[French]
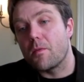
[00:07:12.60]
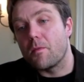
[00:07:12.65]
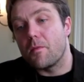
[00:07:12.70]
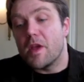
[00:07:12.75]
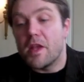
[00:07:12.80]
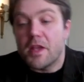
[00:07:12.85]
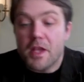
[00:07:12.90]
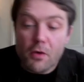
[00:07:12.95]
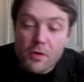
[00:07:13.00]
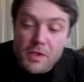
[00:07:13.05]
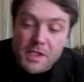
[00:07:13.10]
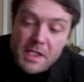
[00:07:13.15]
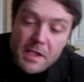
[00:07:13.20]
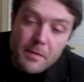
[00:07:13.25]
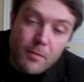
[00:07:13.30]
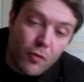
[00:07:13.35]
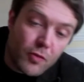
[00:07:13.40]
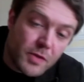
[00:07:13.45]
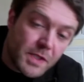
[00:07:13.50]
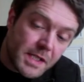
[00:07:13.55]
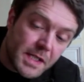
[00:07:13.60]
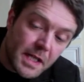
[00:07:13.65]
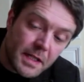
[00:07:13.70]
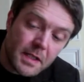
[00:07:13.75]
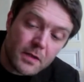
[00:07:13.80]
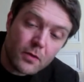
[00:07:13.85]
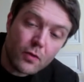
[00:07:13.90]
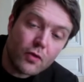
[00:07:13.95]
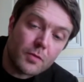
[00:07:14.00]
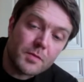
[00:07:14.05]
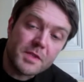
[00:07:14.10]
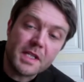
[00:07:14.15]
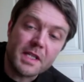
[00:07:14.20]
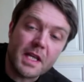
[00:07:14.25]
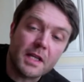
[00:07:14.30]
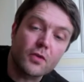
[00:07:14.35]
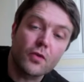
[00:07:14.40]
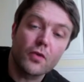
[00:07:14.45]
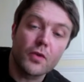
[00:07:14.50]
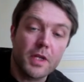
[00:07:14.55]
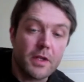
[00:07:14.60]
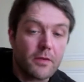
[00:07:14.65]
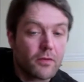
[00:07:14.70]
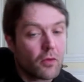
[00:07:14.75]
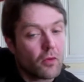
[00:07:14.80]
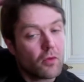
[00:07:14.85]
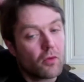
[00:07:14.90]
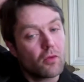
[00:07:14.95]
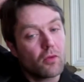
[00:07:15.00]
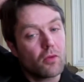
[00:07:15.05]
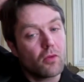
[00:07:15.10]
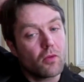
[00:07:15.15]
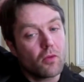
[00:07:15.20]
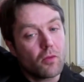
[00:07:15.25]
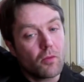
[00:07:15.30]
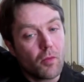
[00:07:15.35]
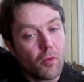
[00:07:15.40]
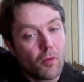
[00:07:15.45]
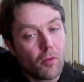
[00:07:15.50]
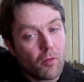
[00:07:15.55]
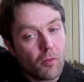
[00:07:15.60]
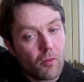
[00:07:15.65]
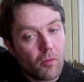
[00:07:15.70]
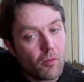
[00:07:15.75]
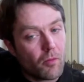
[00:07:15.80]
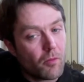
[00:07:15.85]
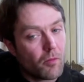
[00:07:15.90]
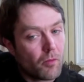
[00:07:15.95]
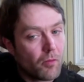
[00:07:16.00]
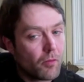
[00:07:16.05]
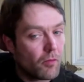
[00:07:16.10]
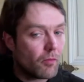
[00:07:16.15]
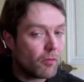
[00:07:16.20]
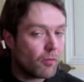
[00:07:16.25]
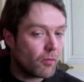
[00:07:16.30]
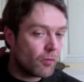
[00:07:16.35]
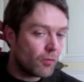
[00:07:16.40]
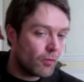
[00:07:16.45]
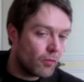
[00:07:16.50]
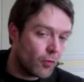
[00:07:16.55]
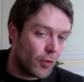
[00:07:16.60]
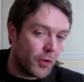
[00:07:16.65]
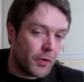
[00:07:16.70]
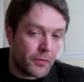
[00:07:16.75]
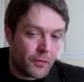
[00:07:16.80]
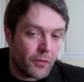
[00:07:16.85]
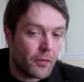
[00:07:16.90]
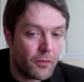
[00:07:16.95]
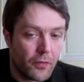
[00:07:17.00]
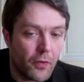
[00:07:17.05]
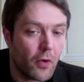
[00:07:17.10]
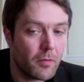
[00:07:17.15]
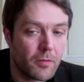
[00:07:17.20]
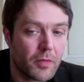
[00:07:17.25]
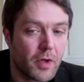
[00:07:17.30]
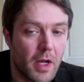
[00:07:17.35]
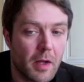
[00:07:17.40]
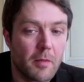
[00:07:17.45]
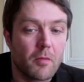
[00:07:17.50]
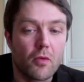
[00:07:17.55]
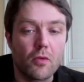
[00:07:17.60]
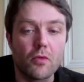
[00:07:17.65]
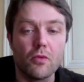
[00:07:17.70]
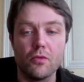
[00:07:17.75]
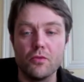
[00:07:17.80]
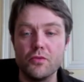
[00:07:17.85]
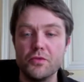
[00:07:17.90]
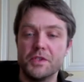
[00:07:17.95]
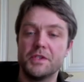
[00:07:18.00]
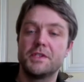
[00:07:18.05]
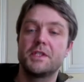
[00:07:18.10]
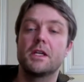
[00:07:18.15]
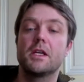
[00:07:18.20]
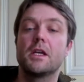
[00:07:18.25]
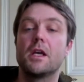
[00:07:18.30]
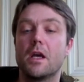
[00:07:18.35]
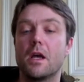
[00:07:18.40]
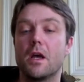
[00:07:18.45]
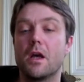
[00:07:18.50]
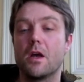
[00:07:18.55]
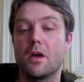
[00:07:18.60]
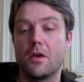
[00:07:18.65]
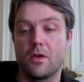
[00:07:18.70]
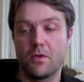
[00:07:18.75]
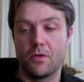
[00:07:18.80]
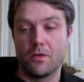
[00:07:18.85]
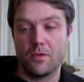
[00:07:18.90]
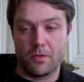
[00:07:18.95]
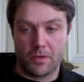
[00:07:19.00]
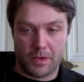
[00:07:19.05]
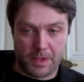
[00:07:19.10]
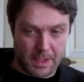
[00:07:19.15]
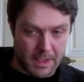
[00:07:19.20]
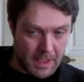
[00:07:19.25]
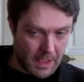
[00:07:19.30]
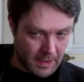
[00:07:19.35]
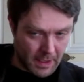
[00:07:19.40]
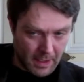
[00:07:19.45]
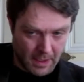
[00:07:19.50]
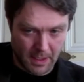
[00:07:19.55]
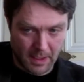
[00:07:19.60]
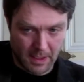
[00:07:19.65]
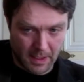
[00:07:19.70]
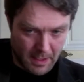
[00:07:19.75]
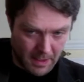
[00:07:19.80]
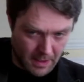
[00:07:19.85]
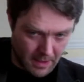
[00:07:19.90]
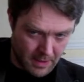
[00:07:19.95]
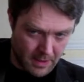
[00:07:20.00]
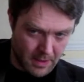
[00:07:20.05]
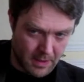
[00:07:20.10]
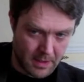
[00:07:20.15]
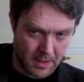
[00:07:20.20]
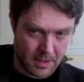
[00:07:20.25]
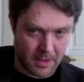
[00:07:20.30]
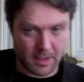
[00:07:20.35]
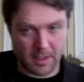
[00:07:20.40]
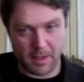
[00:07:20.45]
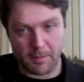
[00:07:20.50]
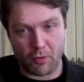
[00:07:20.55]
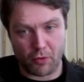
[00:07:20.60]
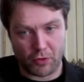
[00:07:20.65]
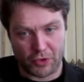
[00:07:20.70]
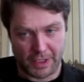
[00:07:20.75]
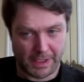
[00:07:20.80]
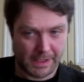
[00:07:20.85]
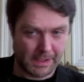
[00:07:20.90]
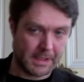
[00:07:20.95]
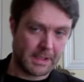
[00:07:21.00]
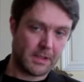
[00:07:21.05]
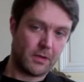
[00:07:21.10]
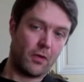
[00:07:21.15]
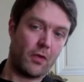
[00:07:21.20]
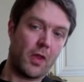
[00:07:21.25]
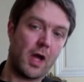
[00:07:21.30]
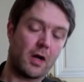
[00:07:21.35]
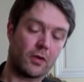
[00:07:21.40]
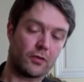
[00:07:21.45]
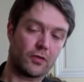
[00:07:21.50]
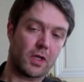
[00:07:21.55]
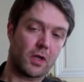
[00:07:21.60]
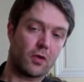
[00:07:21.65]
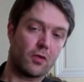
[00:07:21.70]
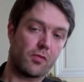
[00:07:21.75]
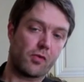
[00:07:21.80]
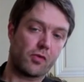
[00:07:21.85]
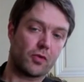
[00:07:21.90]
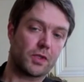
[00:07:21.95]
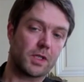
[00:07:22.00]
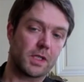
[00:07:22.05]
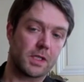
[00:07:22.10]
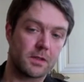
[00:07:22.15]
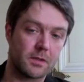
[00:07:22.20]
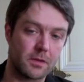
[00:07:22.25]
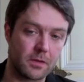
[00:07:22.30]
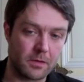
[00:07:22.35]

Mais il y a aussi, bon, c'est certain que comme ces quatre livres, euh, bon, ils forment clairement euh, unité, euh, c'est certain que les, les prochains, s'il y en a, en tout cas le prochain,